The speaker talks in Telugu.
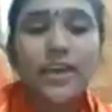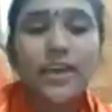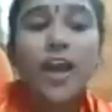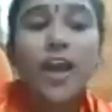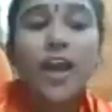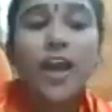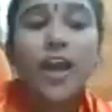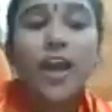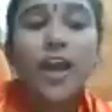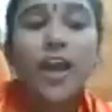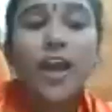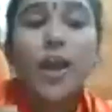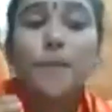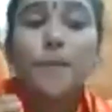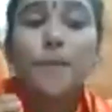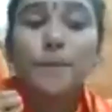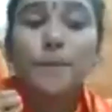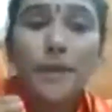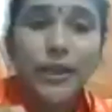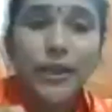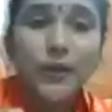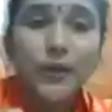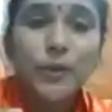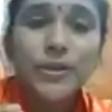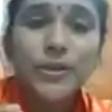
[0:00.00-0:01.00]

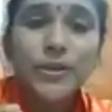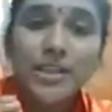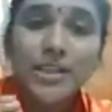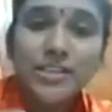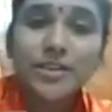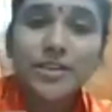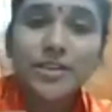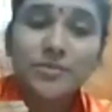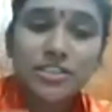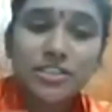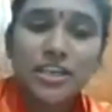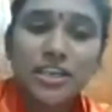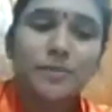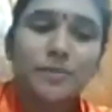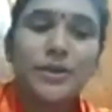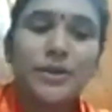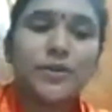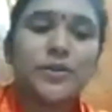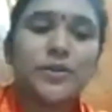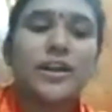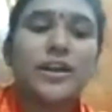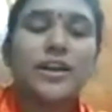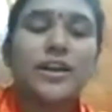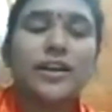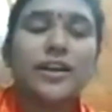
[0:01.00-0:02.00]
మనోయజ్ఞం
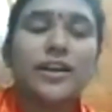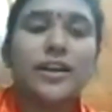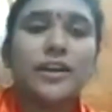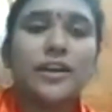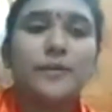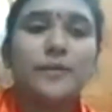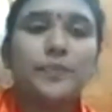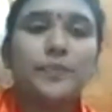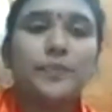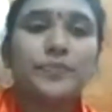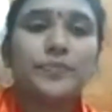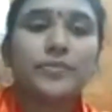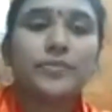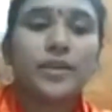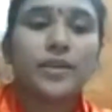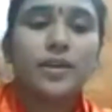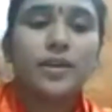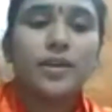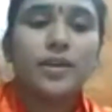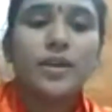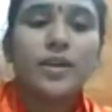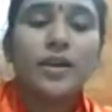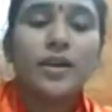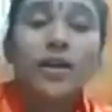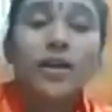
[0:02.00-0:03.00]
చేయమంటున్నాడండి
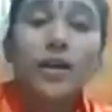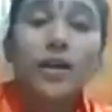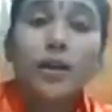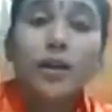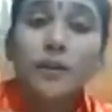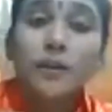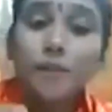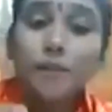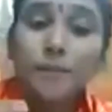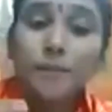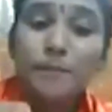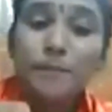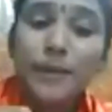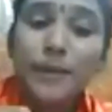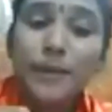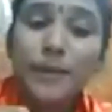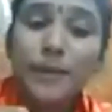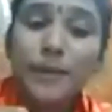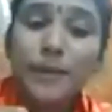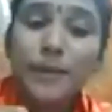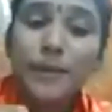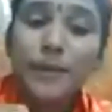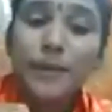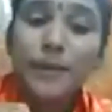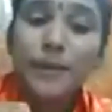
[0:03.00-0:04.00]

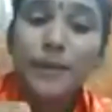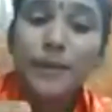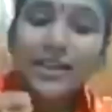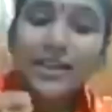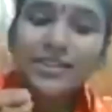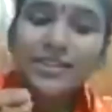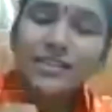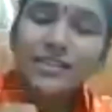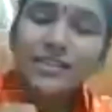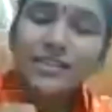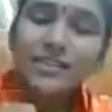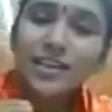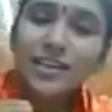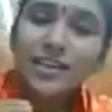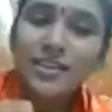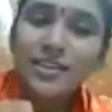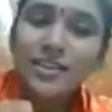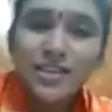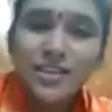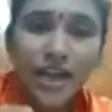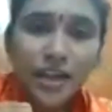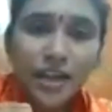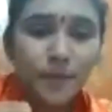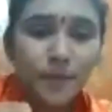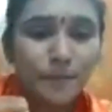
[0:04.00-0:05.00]
భక్తి
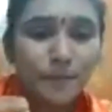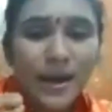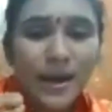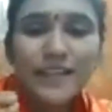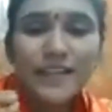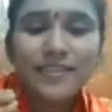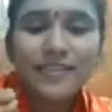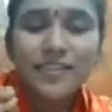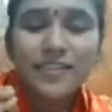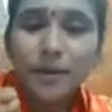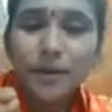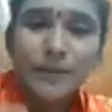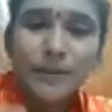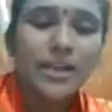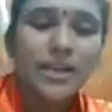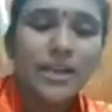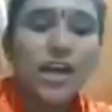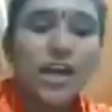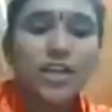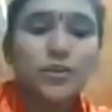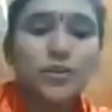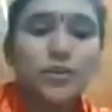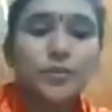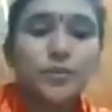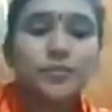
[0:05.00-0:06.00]
జ్ఞానం మాత్రమే
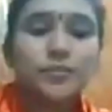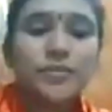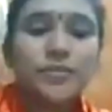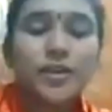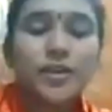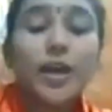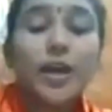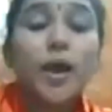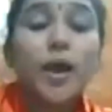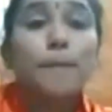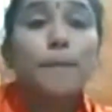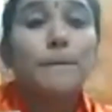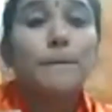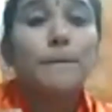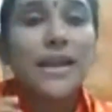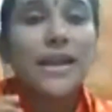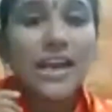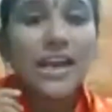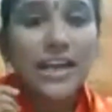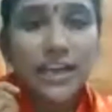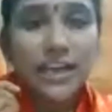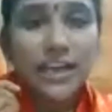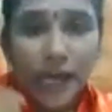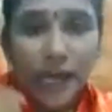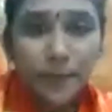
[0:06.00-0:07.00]
కాదు మన
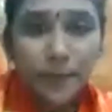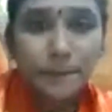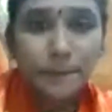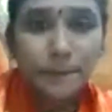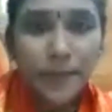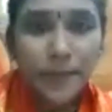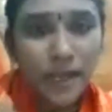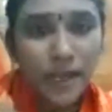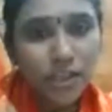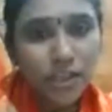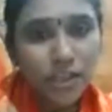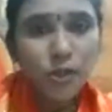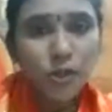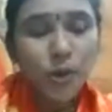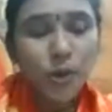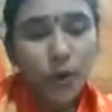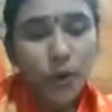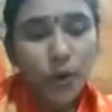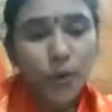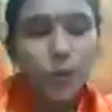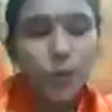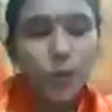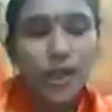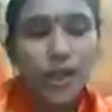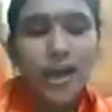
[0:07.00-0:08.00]
కర్మలతో
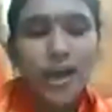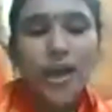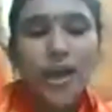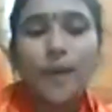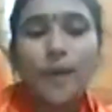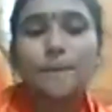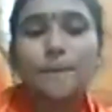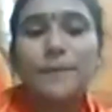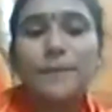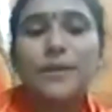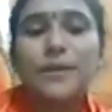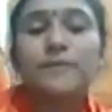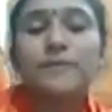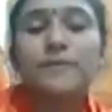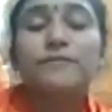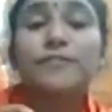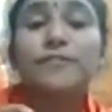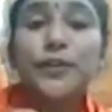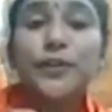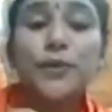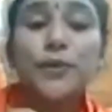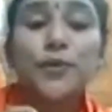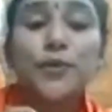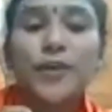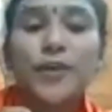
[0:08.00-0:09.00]
కూడా మనం
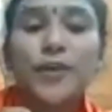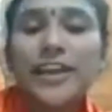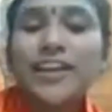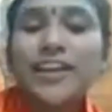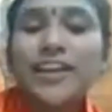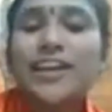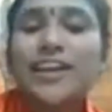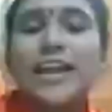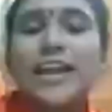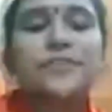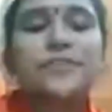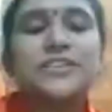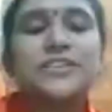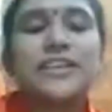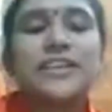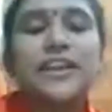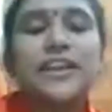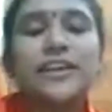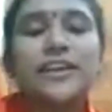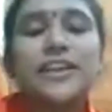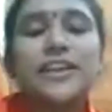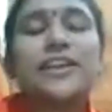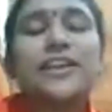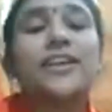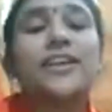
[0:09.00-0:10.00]
విలువైన లైఫ్ స్టైల్
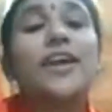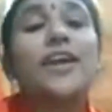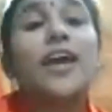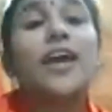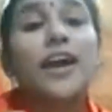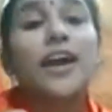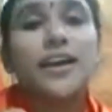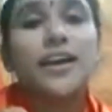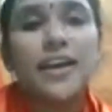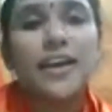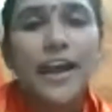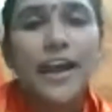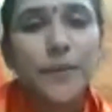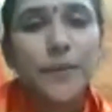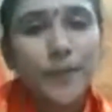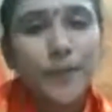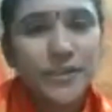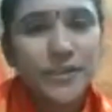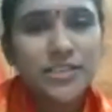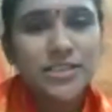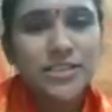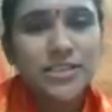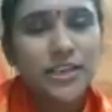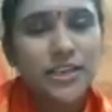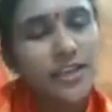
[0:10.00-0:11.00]
ని
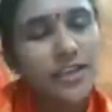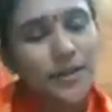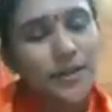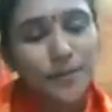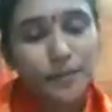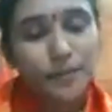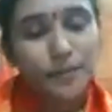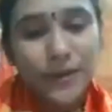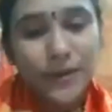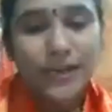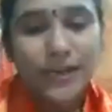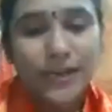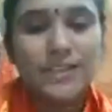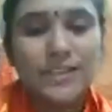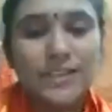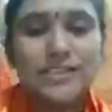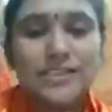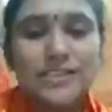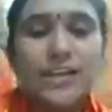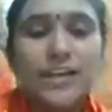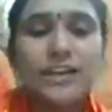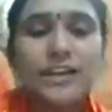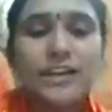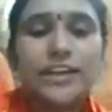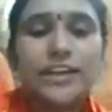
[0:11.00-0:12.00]
గడపొచ్చని ప్రకటించాడండి